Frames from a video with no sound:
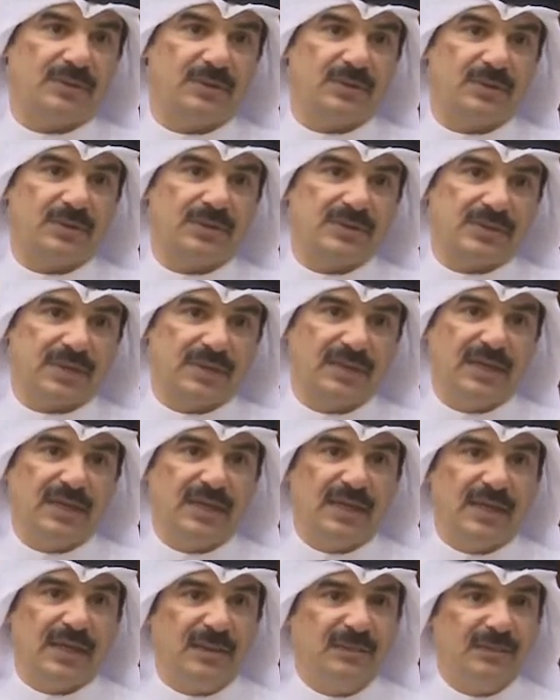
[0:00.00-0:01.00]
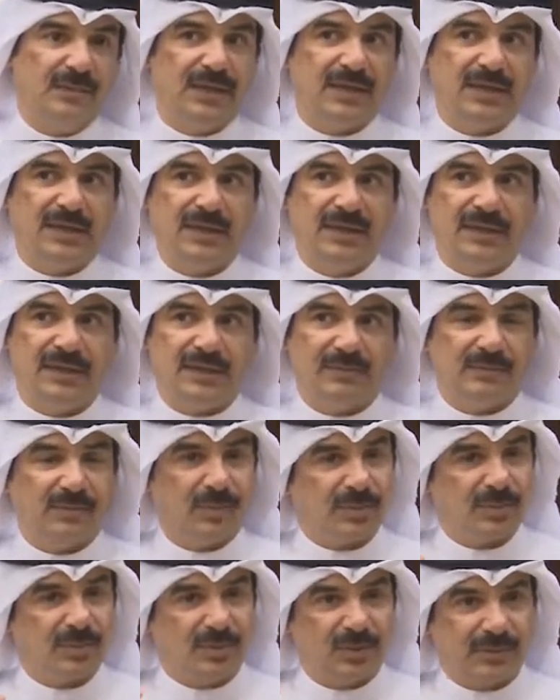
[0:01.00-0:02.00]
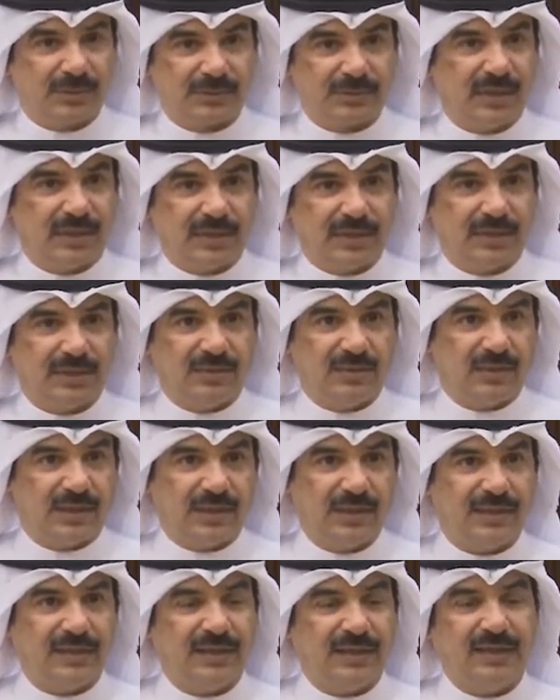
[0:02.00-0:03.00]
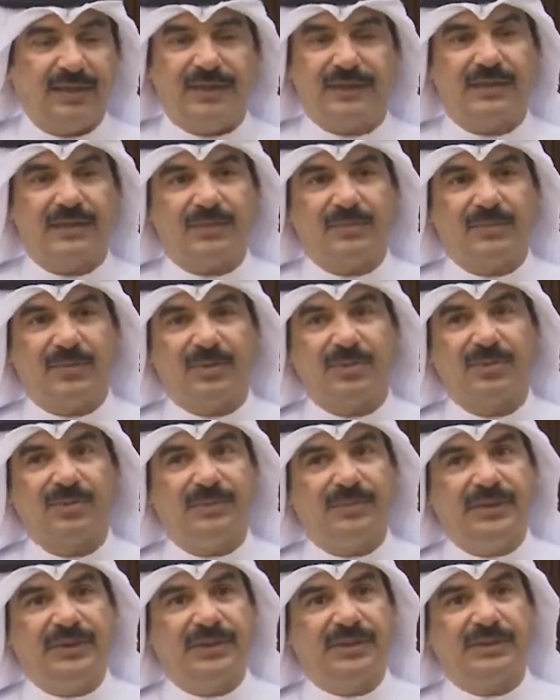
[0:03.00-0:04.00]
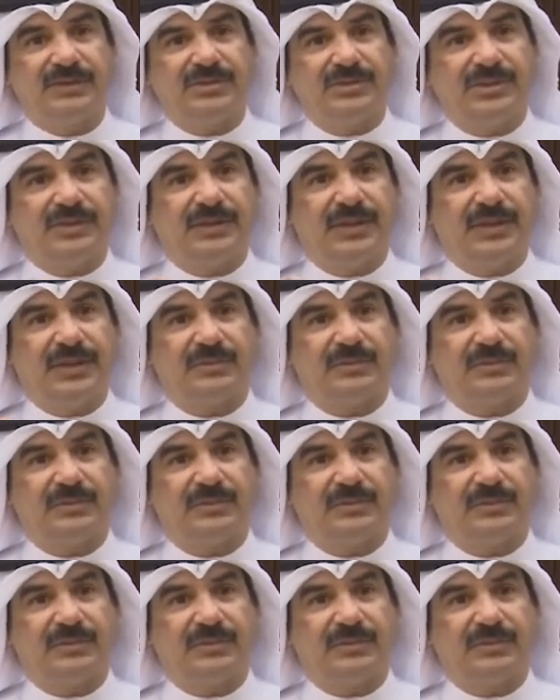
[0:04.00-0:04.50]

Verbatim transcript: حقوق الانسان واضح. اما هي موضوع البطاقه او غيرها هذا ترى موضوع بعيد جدا